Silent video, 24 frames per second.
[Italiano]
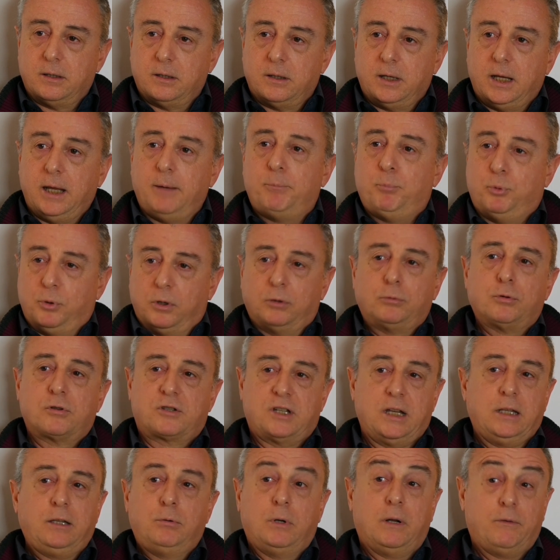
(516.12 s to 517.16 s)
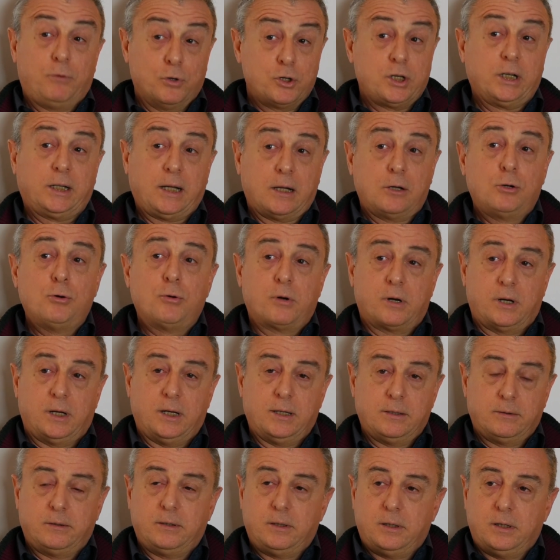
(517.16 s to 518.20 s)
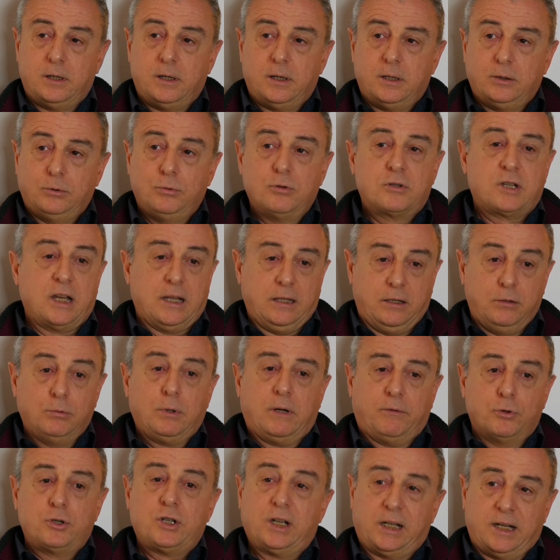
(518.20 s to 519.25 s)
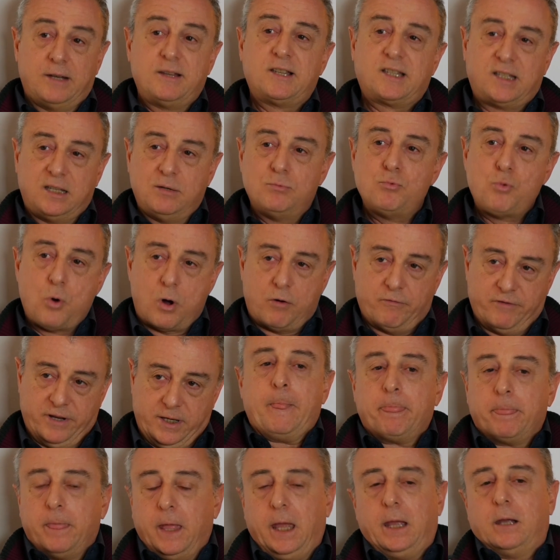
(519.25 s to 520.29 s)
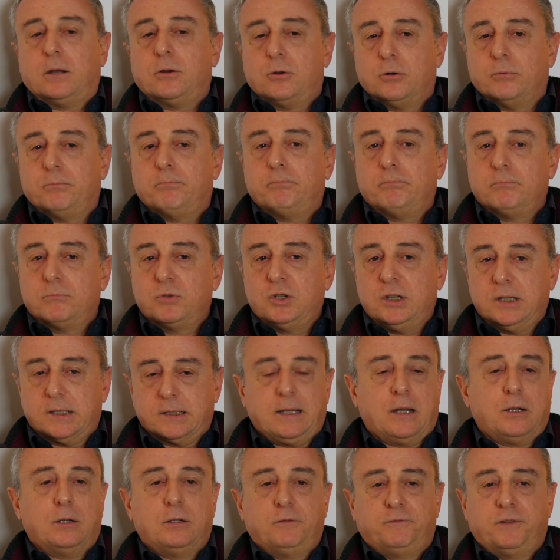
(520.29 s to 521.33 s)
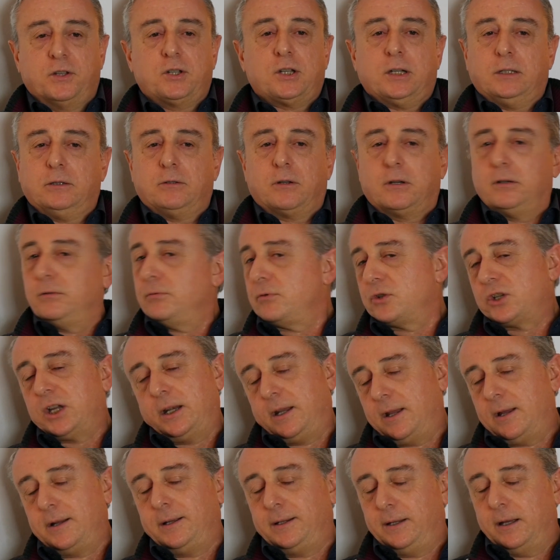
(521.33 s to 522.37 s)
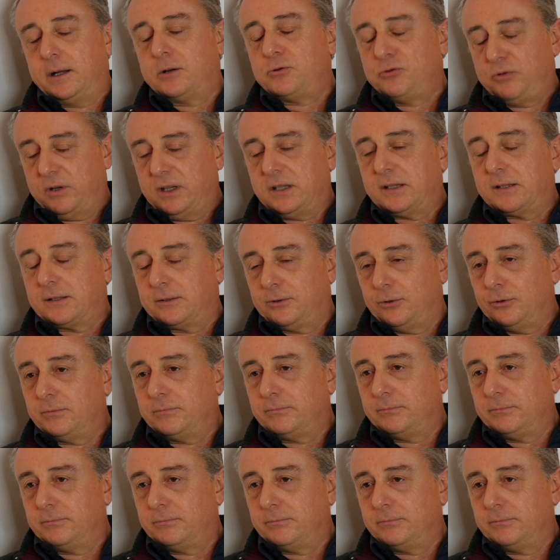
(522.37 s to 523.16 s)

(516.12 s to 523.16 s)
Eppure tu senti una voce che corre, tu senti una voce che si muove. Ecco, ci stanno facendo rinunciare anche a questo.